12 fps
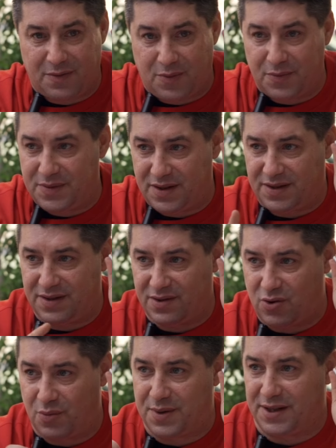вы помните,
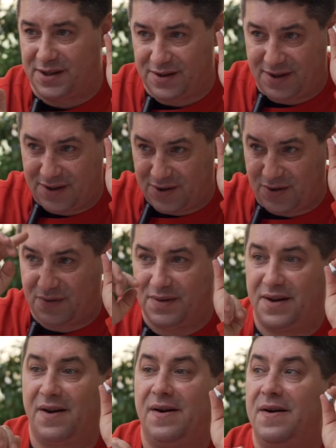кобра это нарисована.